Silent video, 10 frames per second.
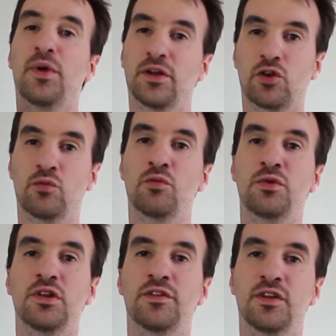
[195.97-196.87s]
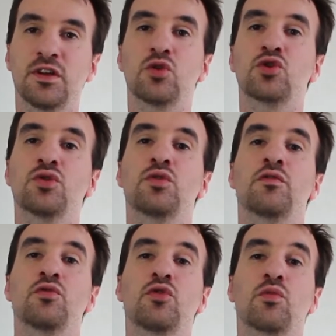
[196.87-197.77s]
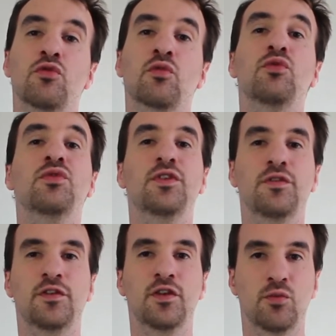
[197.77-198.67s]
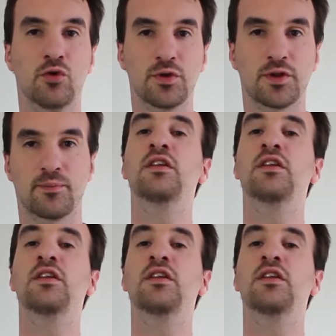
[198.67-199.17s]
perdre en mobilité et le jeu est devenu de plus en plus difficile pour lui.